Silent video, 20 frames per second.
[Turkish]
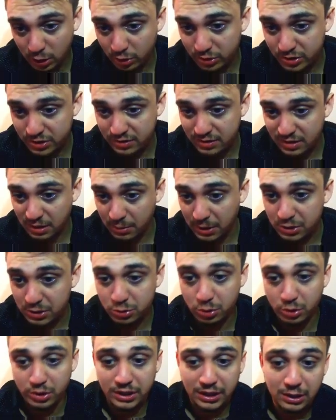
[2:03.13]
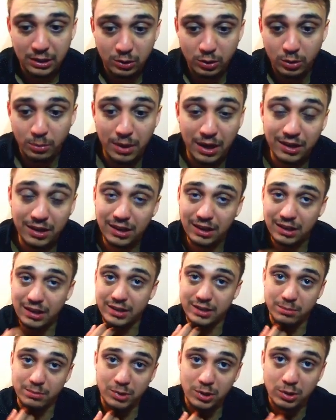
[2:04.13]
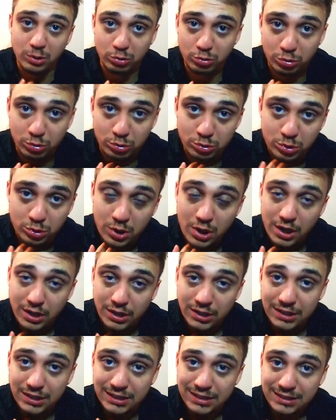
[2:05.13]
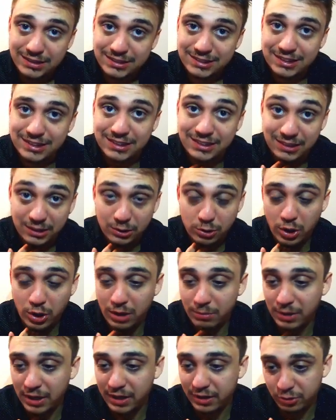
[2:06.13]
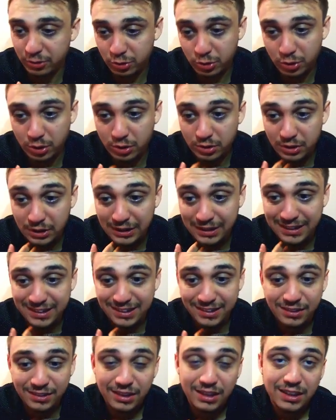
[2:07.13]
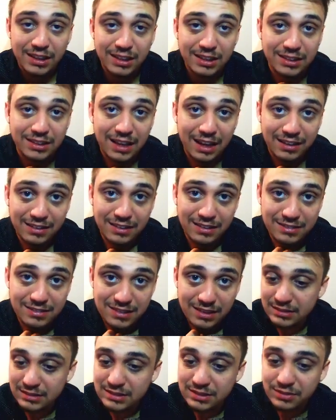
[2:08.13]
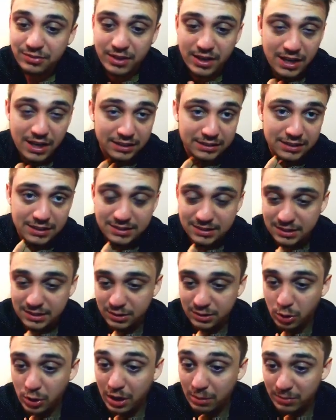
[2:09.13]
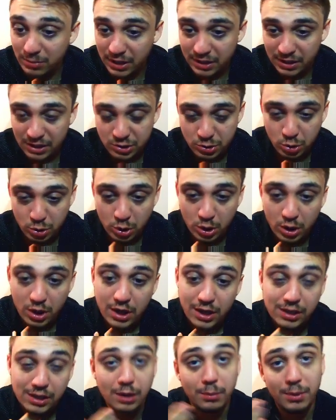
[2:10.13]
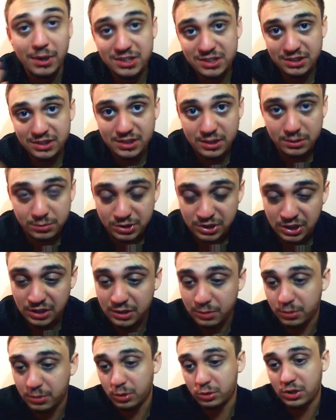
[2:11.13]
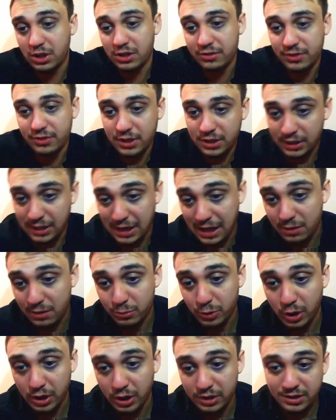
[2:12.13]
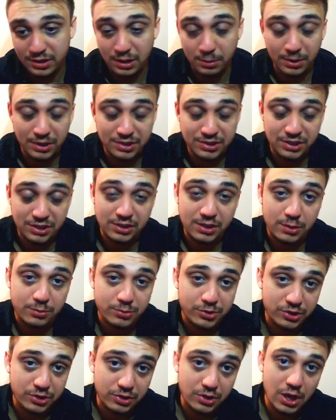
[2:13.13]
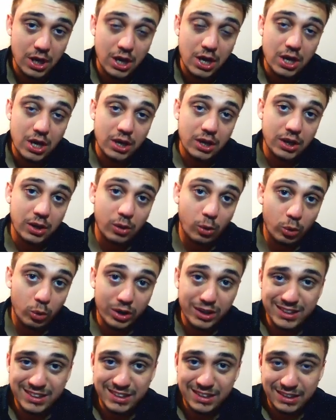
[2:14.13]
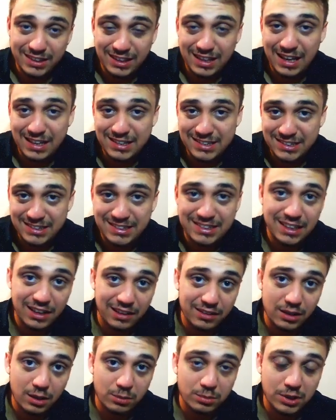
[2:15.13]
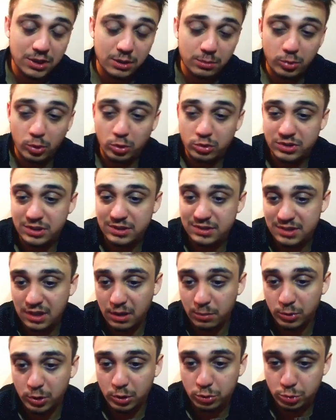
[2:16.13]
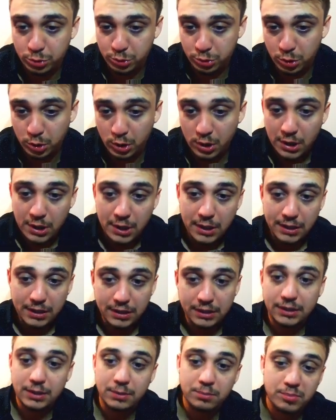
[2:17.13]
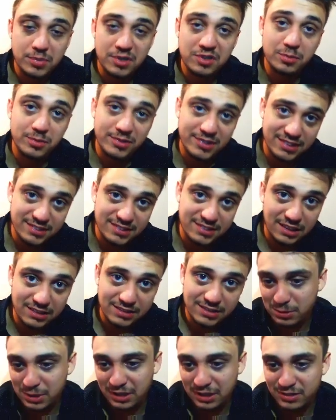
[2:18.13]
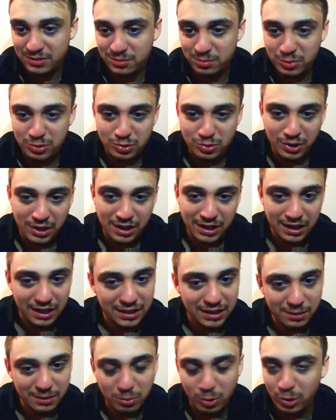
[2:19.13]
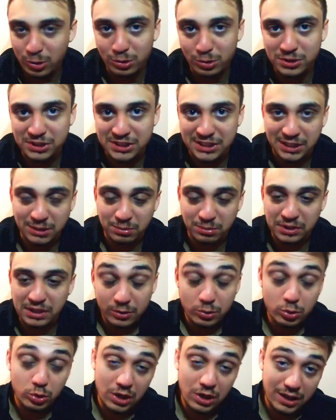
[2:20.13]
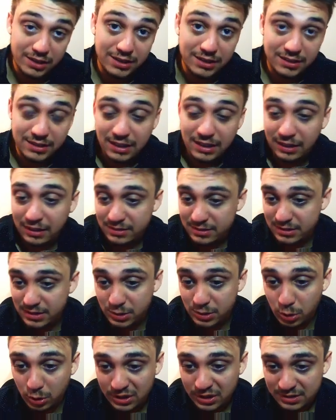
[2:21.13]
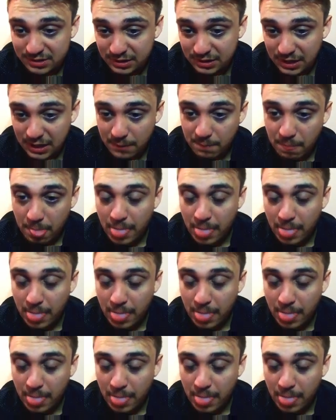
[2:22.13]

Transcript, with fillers: İşte Sabancı Holding geliyor. Bankalar da biliyorsunuz e, sıkıntılı dönemler yaşıyor. İlginin e, neredeyse sıfıra yaklaştığı dönemler geçiriyor. Yabancı yatırımcı da tabii o tarafa gelmiyor artık. Yabancı yatırımcı yatırımcının e, oranı ciddi anlamda da Borsa İstanbul'da düştü. E, biz bizeyiz artık. Az bir süre herhalde böyle olacak gibi kurlardaki dengesizlik dolayısıyla.